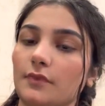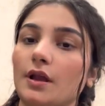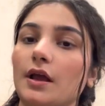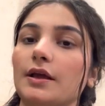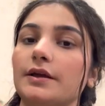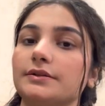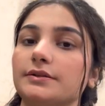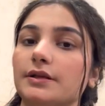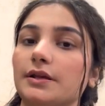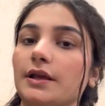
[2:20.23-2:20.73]

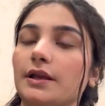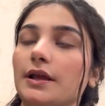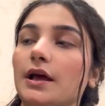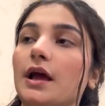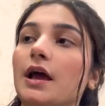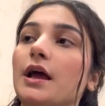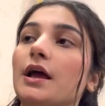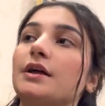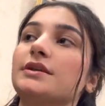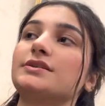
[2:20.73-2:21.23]
सही है ना
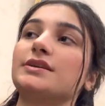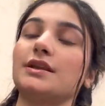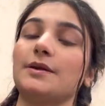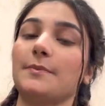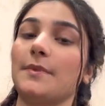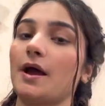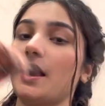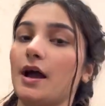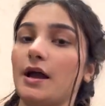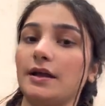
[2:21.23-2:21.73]
चलिए
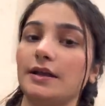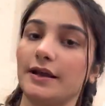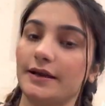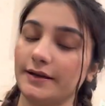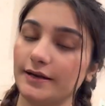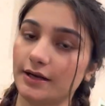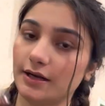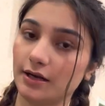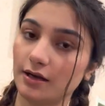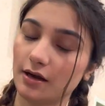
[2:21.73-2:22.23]
मैं
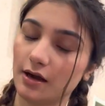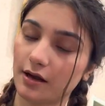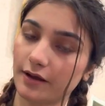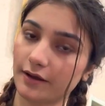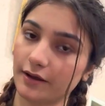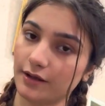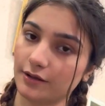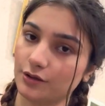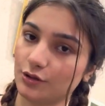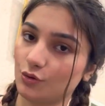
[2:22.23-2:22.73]
आईलाइनर लगा
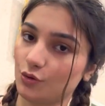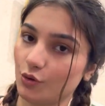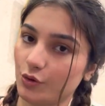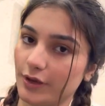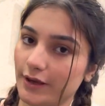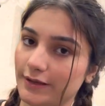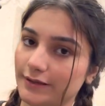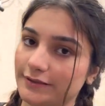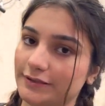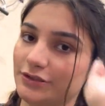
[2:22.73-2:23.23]
के आती हूँ
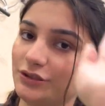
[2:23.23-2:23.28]
ओके